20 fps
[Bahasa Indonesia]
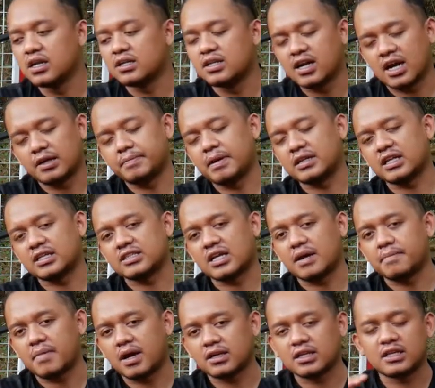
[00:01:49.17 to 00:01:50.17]
dengan batas
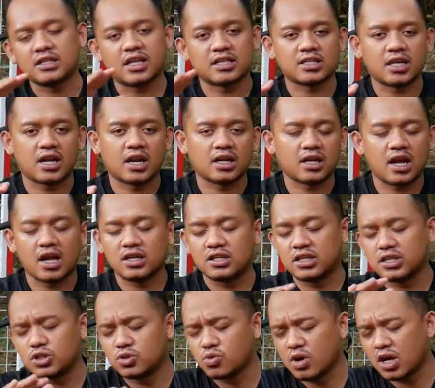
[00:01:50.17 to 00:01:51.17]
aman kita sarankan
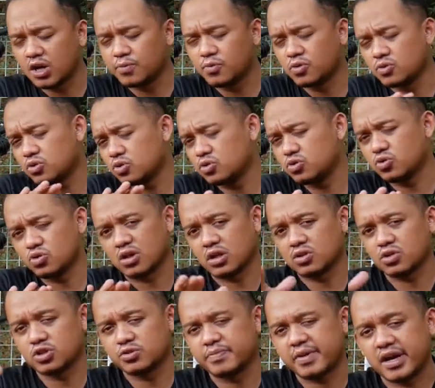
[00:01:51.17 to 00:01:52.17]
di 2700
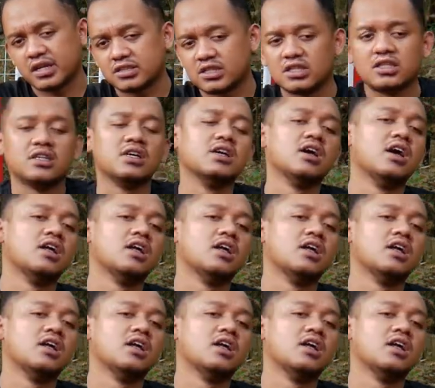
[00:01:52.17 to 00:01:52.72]
PSI.